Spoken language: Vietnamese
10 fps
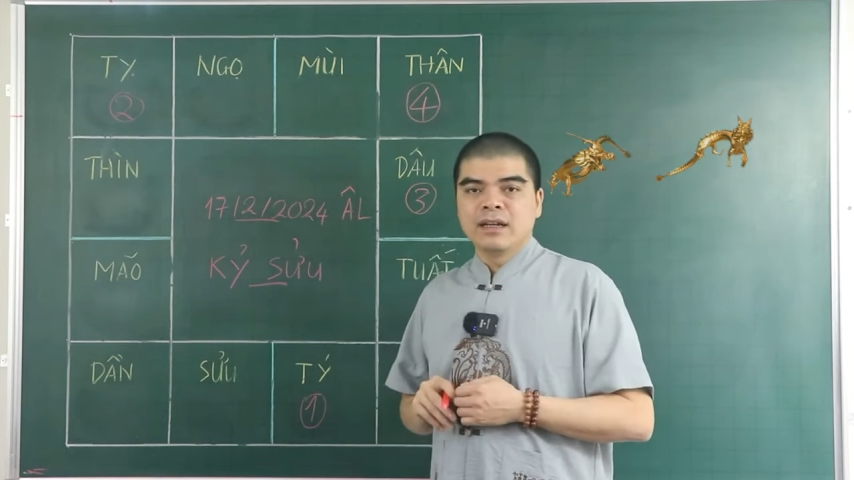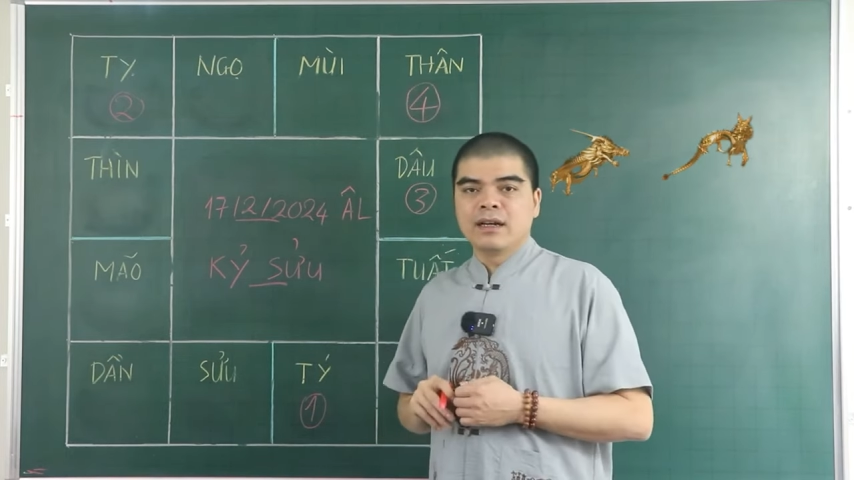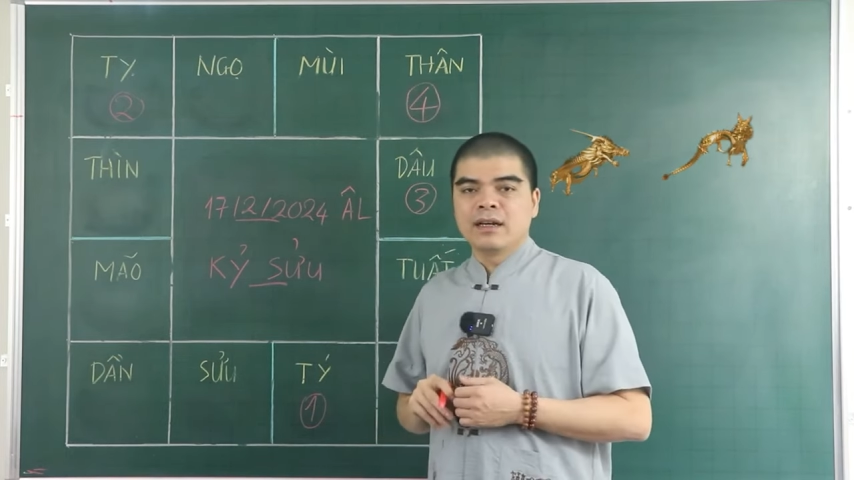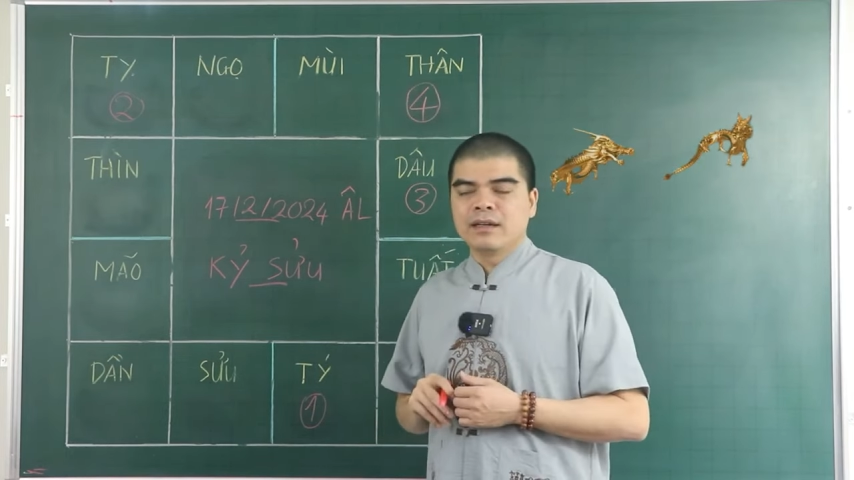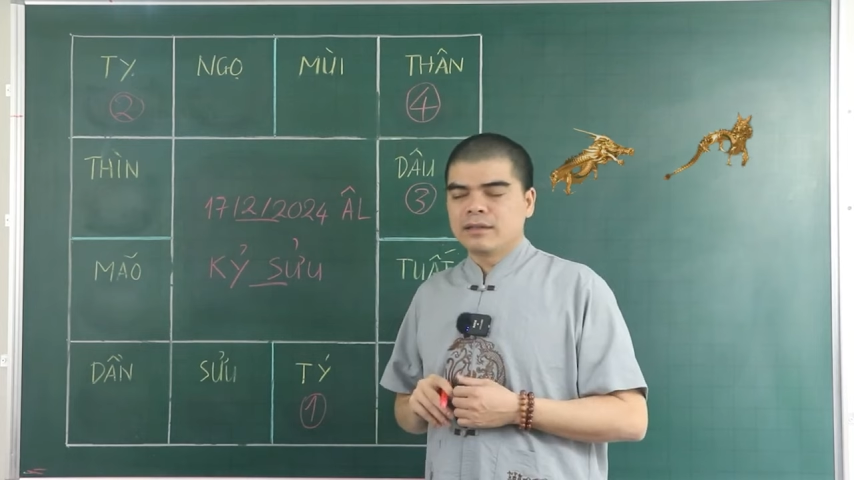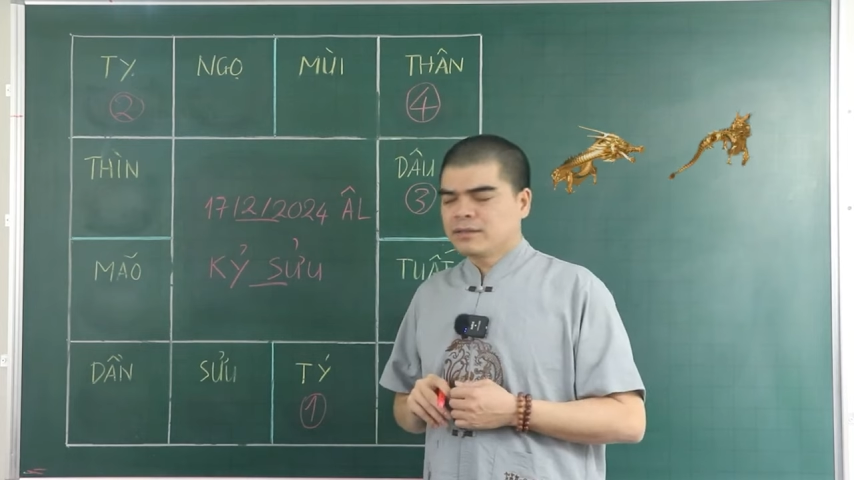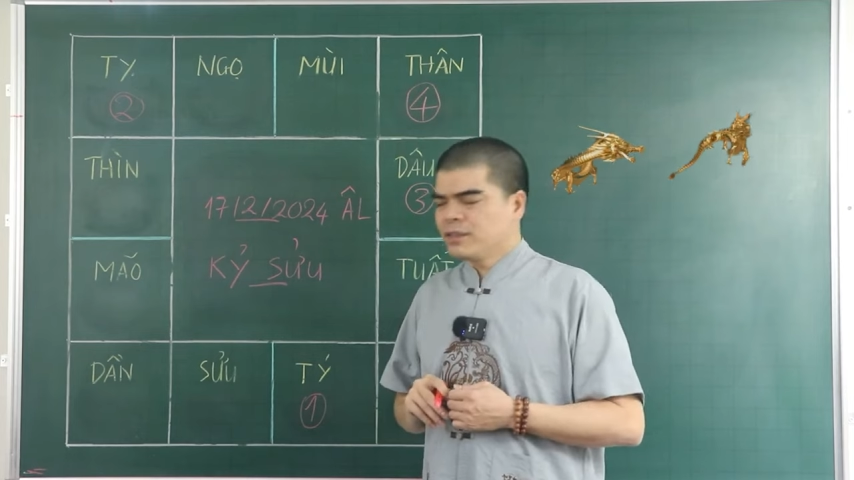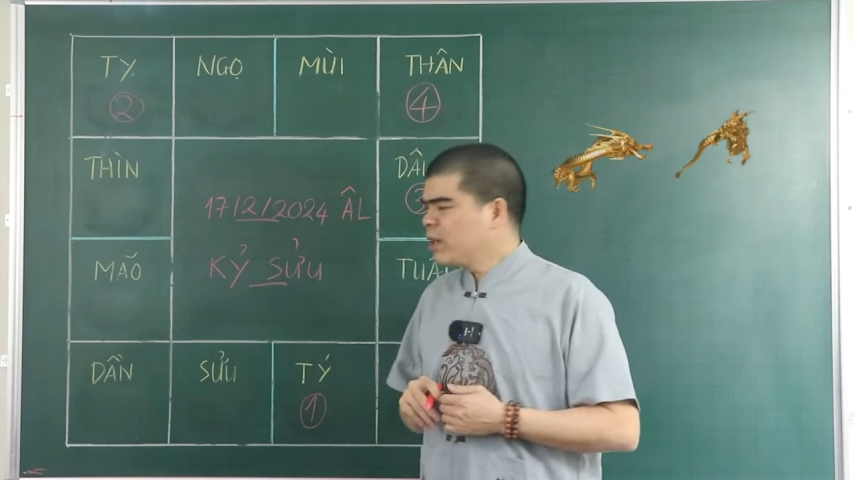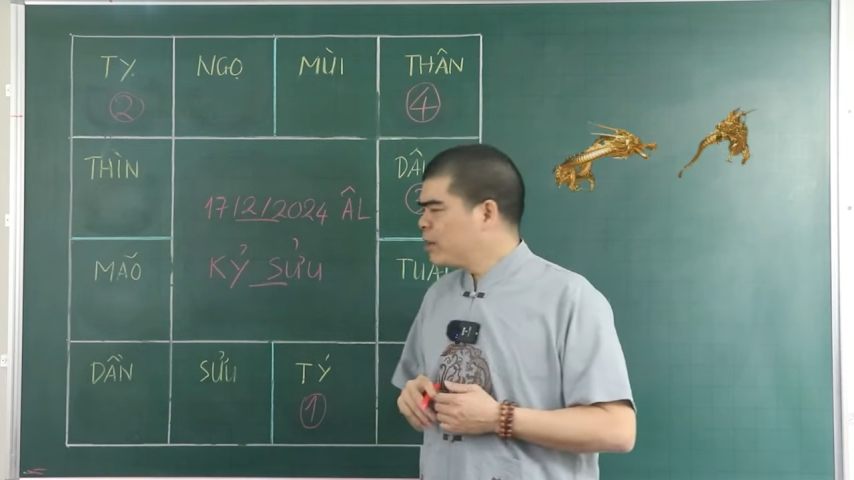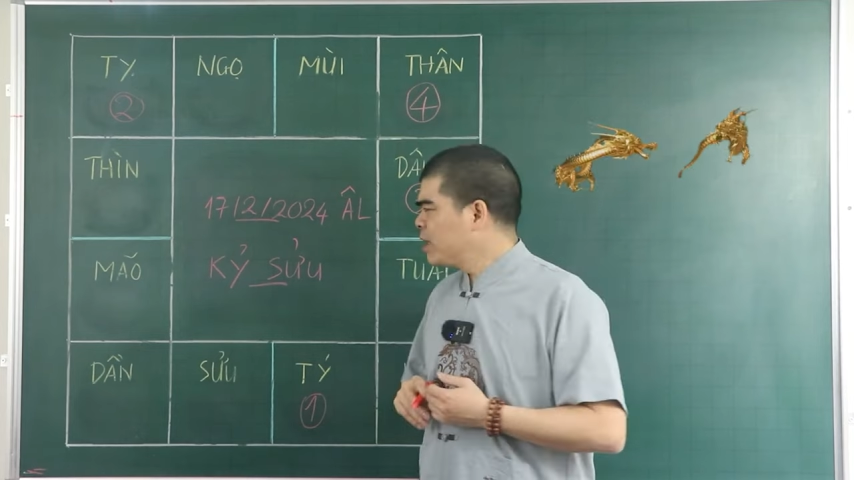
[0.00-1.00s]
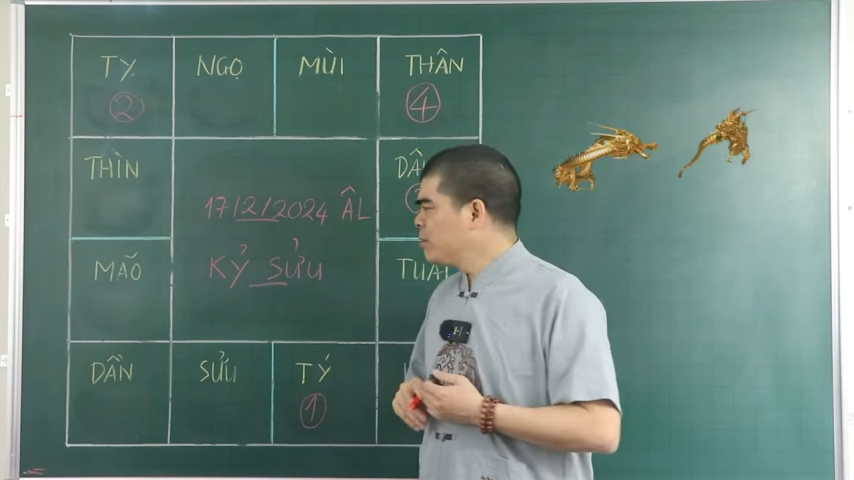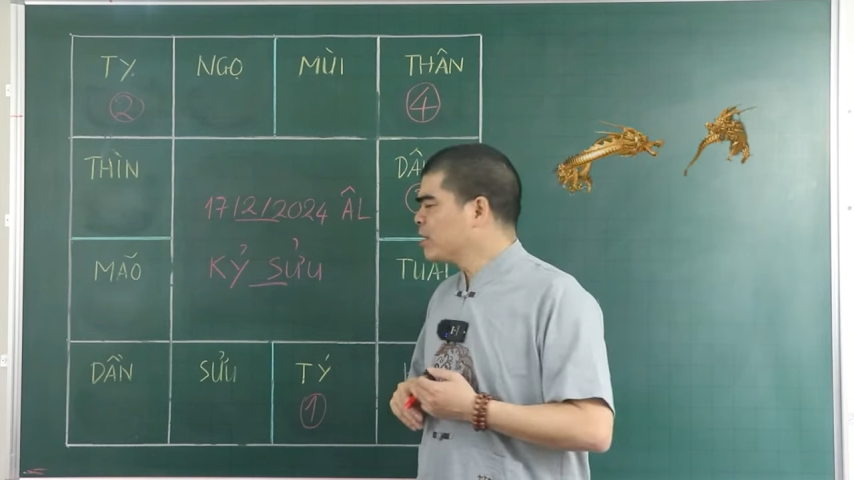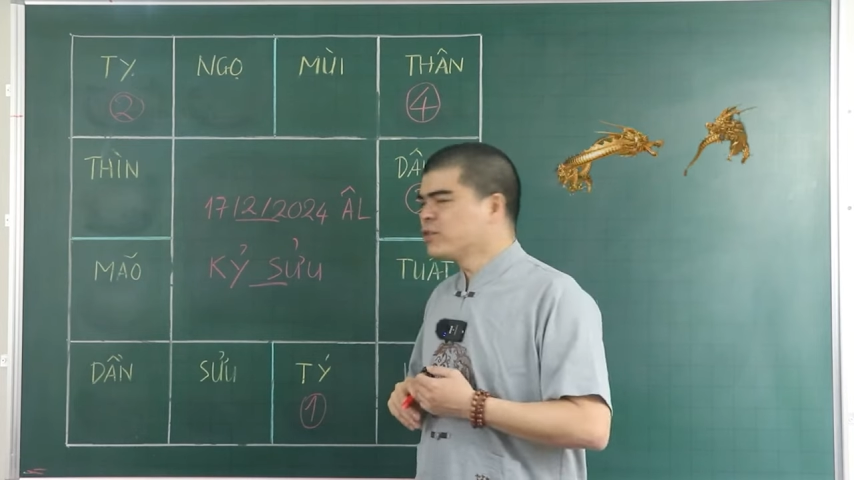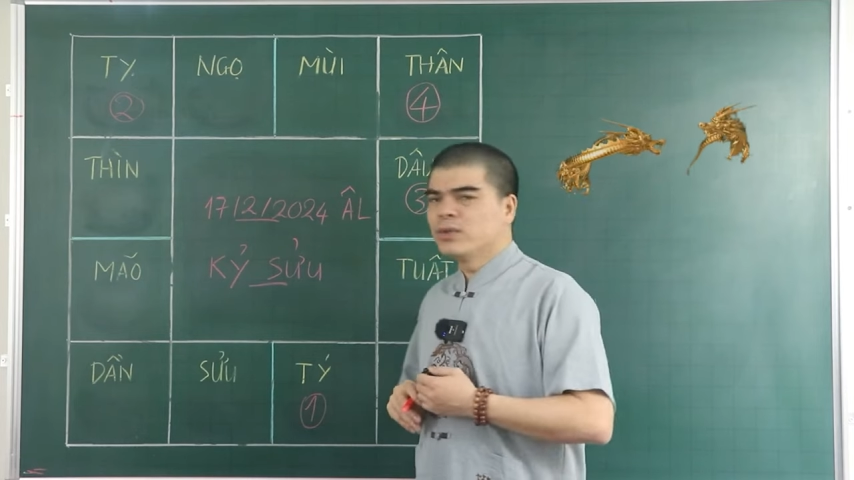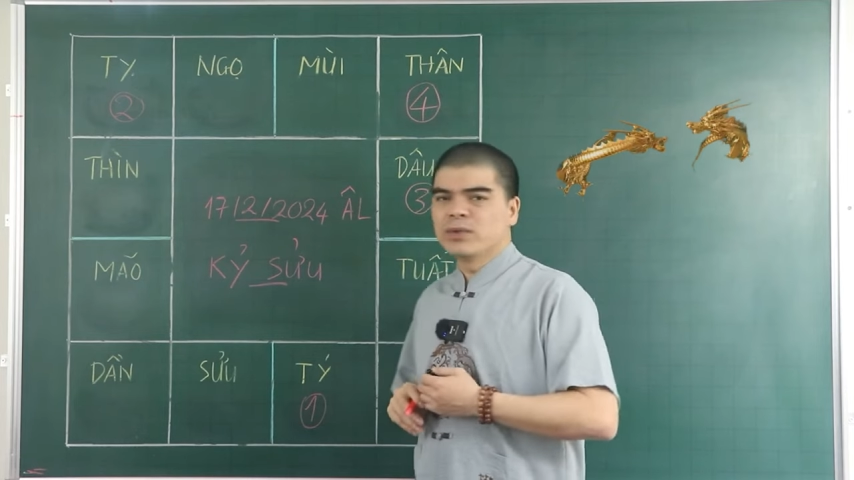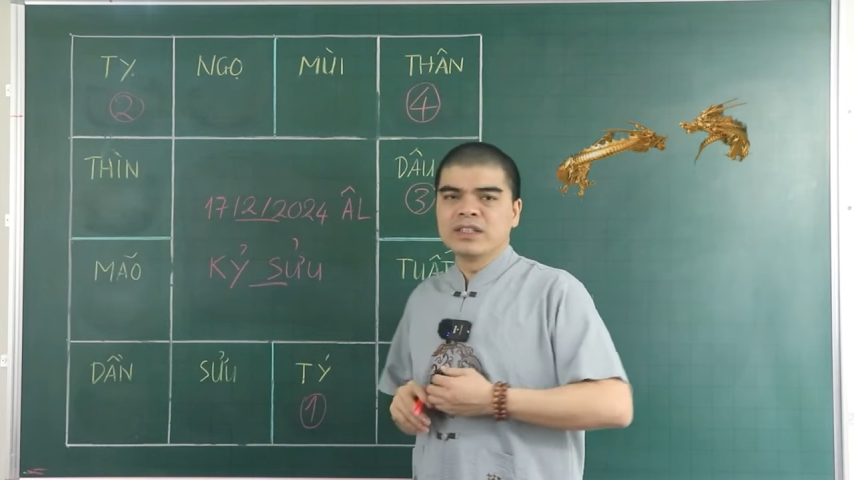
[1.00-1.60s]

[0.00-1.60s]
à, trong ngày hôm nay mặc dù